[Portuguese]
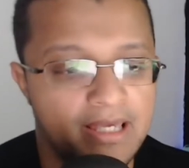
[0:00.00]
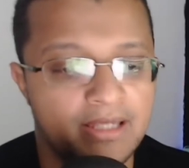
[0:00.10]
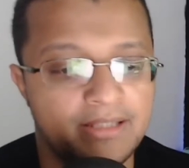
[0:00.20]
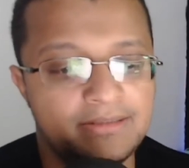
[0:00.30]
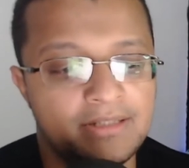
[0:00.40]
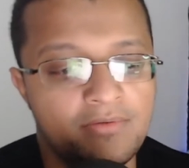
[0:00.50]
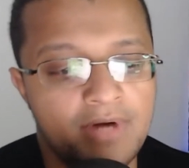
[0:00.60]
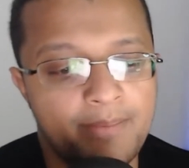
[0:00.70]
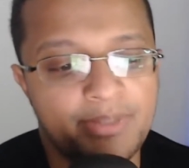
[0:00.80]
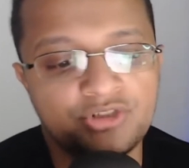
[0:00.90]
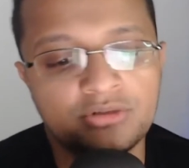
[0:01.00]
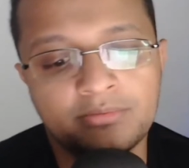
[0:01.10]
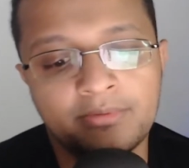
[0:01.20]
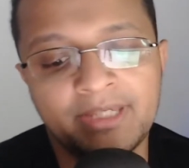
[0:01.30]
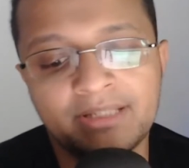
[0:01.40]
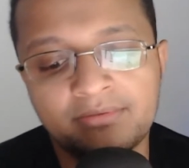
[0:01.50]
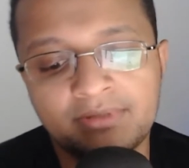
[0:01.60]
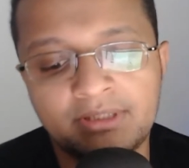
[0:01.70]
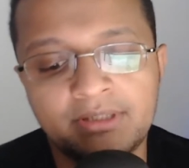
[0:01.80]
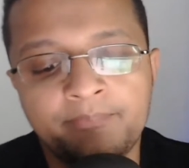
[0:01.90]
Então, a partir do momento
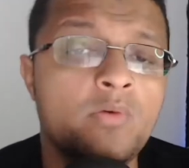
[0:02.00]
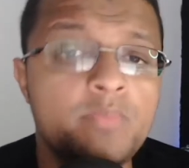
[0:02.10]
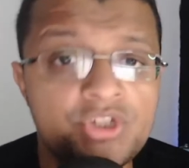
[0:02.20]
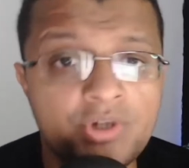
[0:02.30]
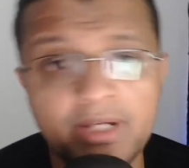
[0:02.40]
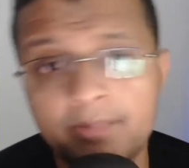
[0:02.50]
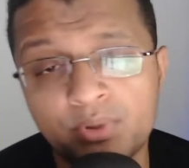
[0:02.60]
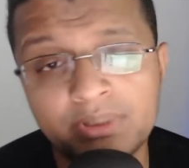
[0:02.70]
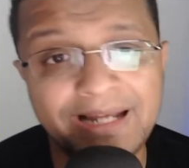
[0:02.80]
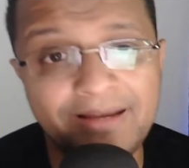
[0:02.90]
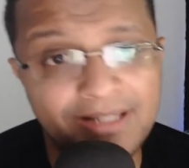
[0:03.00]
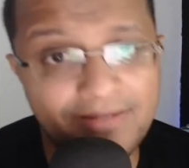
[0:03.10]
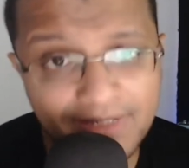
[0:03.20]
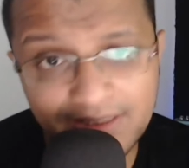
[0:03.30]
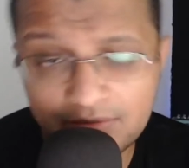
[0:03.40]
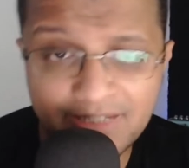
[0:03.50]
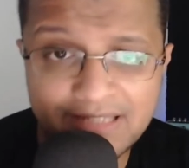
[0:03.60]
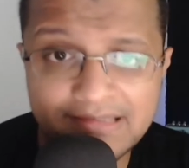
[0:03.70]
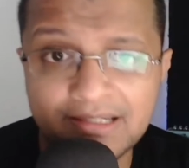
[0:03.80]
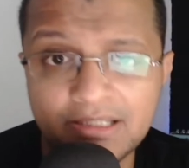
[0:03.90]
que o Bitcoin ele poderá estar tá valendo
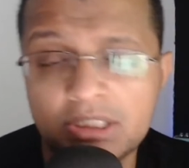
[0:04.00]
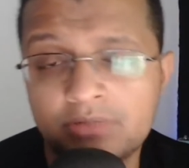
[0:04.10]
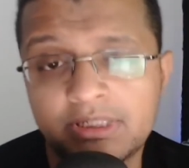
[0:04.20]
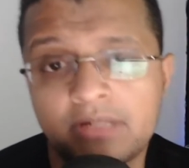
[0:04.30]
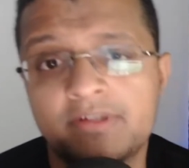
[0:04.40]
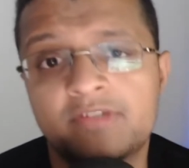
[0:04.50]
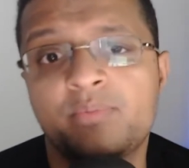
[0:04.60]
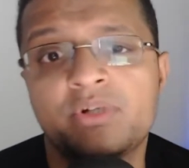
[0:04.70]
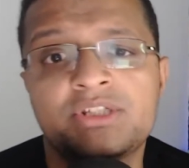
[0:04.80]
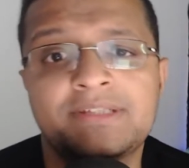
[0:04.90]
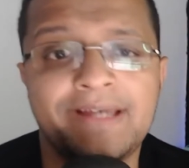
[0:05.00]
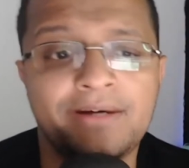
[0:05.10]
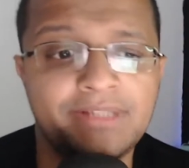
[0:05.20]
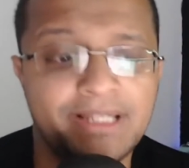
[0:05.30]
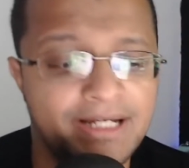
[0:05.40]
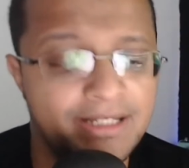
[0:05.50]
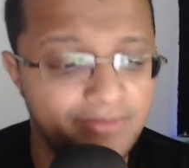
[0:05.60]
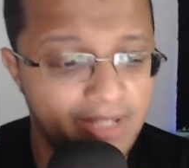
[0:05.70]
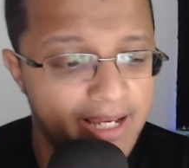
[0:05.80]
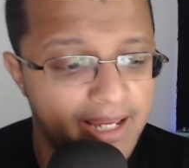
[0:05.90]
bastante, a única coisa que pode ser alterado
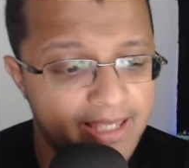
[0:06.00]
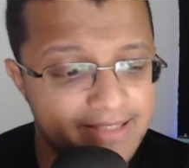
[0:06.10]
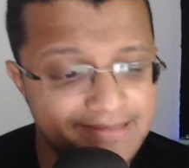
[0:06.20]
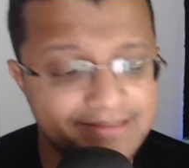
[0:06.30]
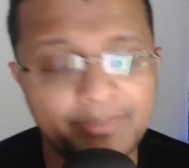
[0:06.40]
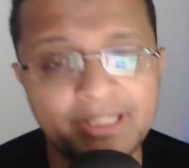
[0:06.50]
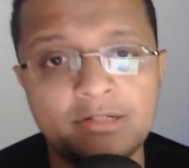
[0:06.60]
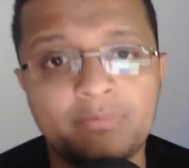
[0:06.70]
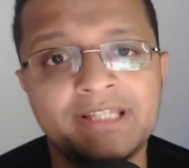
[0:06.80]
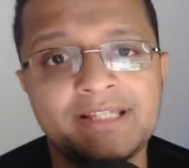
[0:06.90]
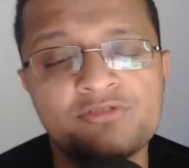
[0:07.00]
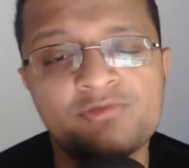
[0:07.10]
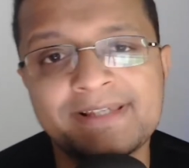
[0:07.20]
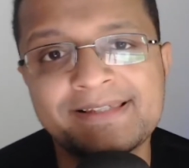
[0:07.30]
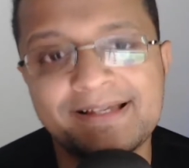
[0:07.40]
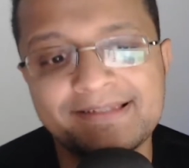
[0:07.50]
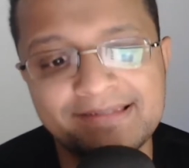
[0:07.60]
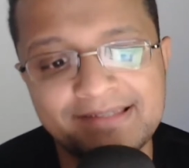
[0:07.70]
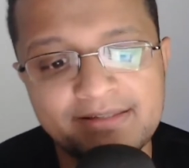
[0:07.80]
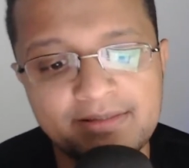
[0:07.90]
é exatamente aumentar suas casas
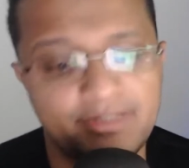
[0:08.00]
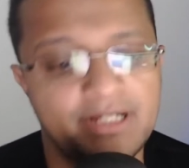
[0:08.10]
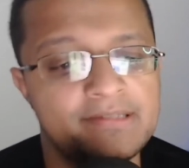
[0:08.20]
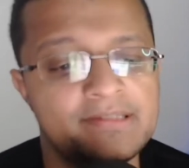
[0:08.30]
decimais.